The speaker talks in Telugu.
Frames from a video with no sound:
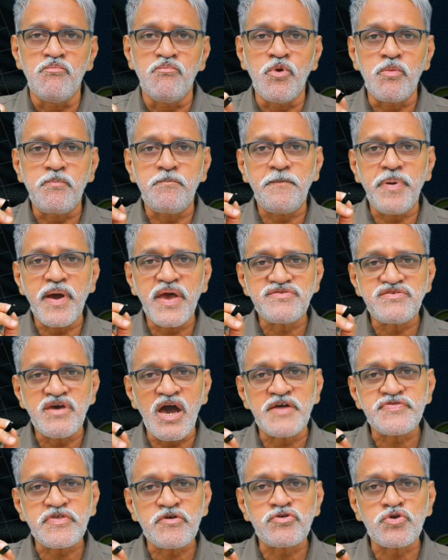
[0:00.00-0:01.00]
ముప్పై
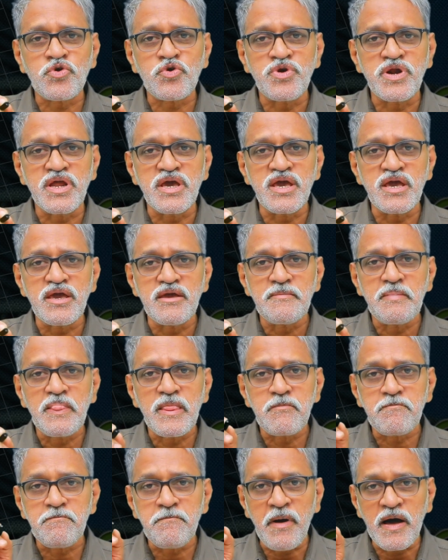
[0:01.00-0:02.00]
శాతం నుండి
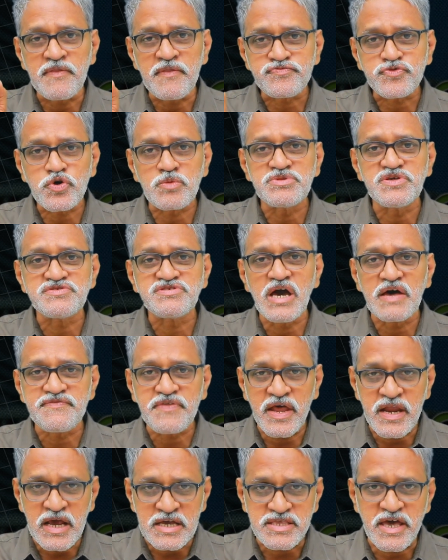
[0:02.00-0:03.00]
పంతొమ్మిది
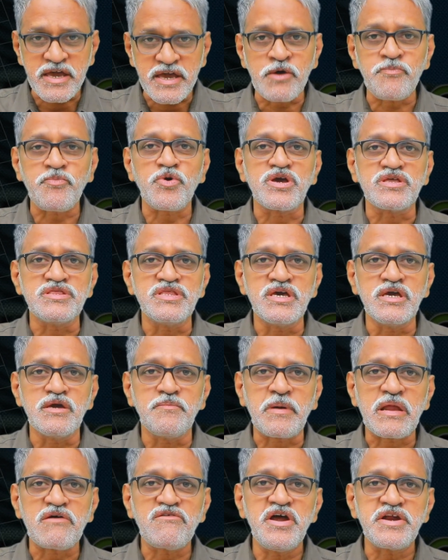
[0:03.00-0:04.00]
శాతానికి తగ్గిపోయింది
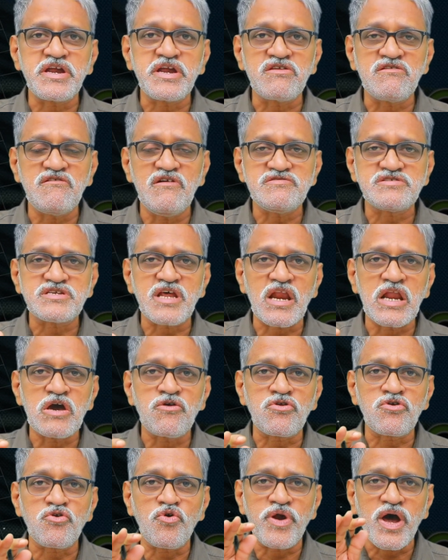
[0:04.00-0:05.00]
ప్రైవేట్ ఇన్వెస్టర్లు
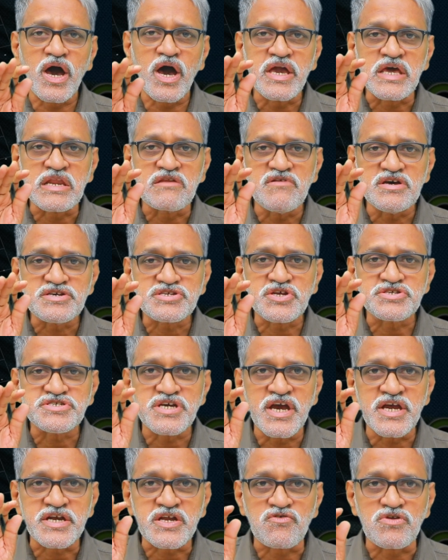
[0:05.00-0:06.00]
ఎవరు కూడా ఇన్వెస్ట్
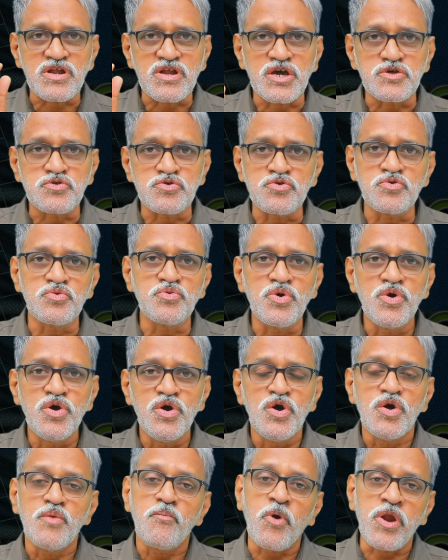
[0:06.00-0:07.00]
చేయటం లేదు
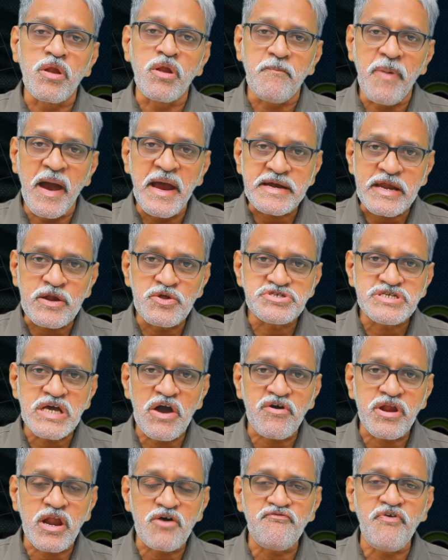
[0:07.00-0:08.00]
పోనీ బయట నుంచి
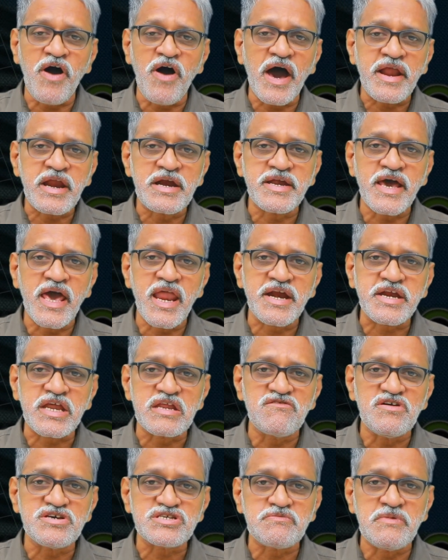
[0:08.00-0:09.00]
ఏమైనా ఫారిన్
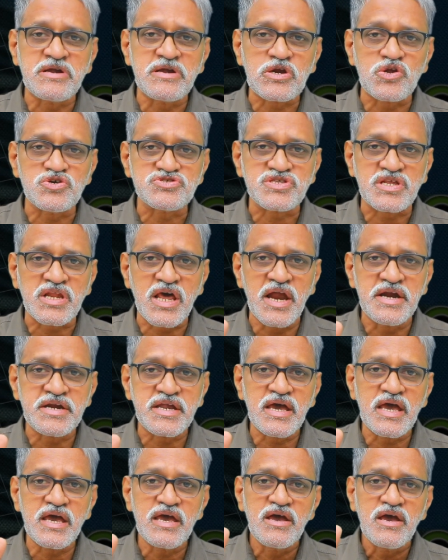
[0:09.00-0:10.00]
డైరెక్ట్ ఇన్వెస్ట్మెంట్లు
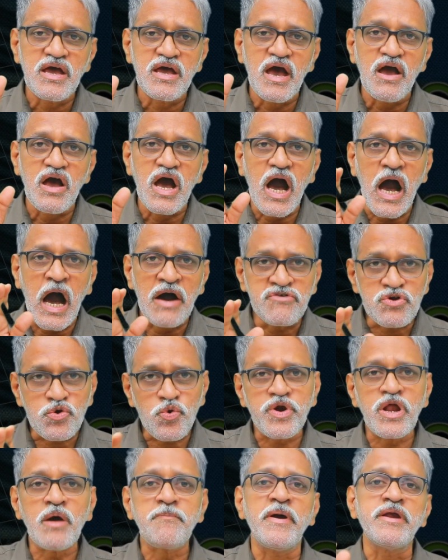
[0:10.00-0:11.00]
వస్తున్నాయంటే అవి
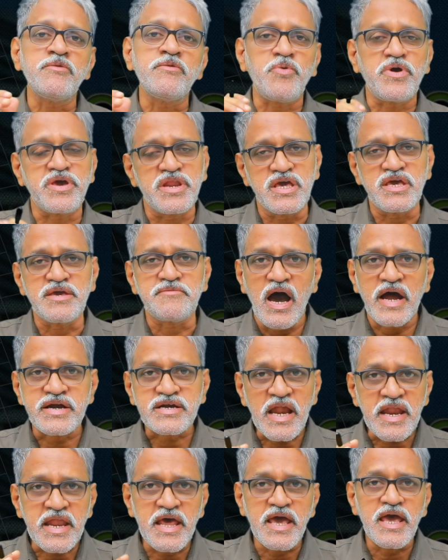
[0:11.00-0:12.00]
కూడా పడిపోయినాయి
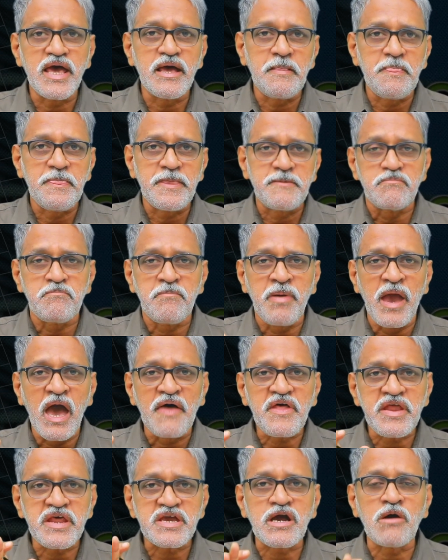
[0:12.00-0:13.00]
అట్లనే
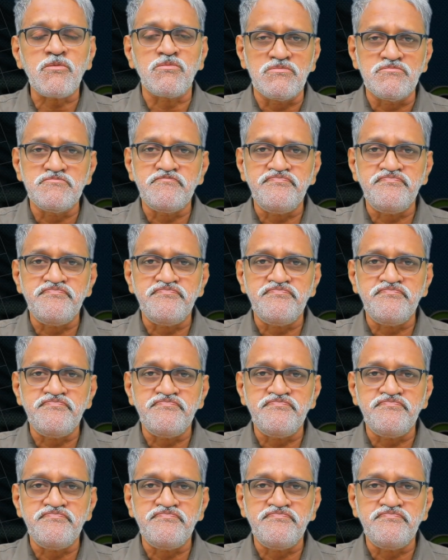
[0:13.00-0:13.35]
పేదరికం